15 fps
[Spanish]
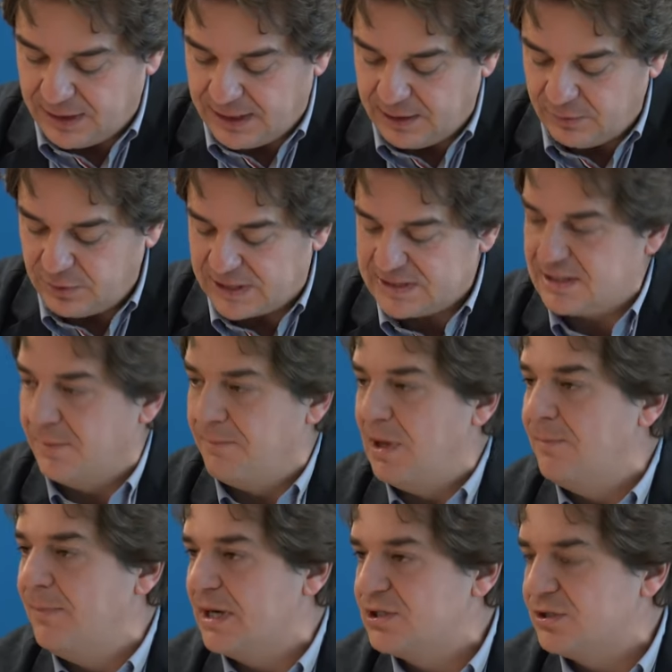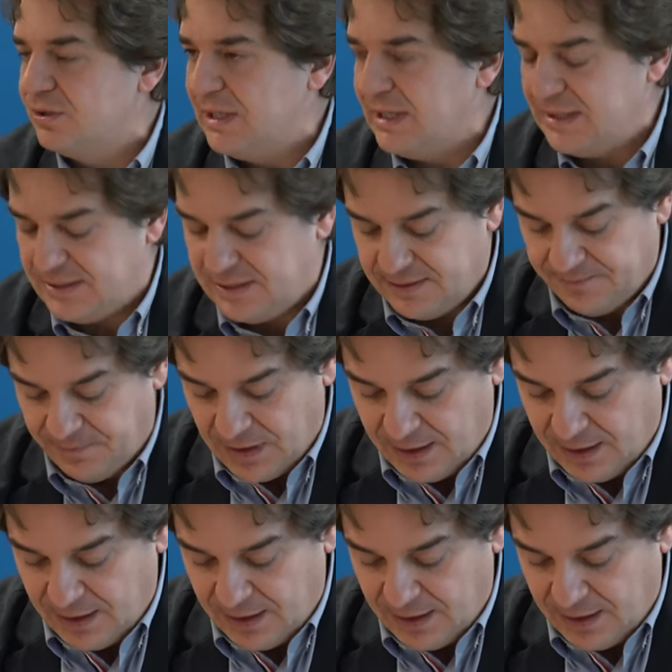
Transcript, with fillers: de unas 100.000 personas